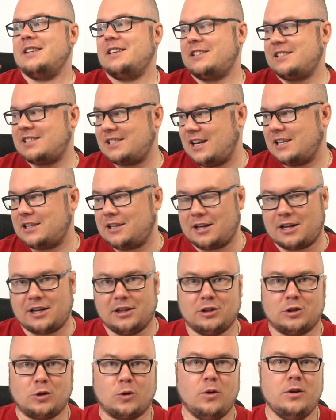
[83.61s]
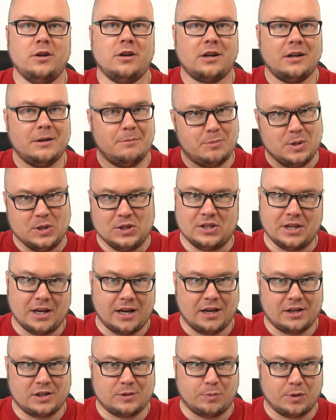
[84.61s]
SATA контроллер
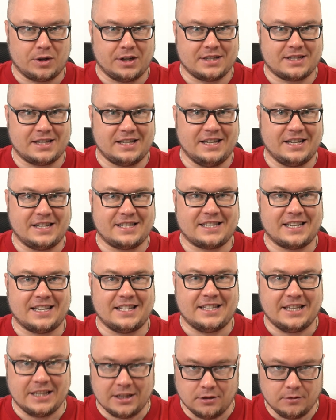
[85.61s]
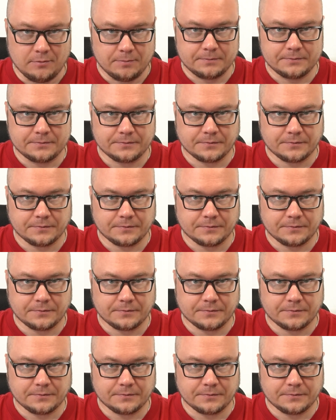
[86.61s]
PCI Express X1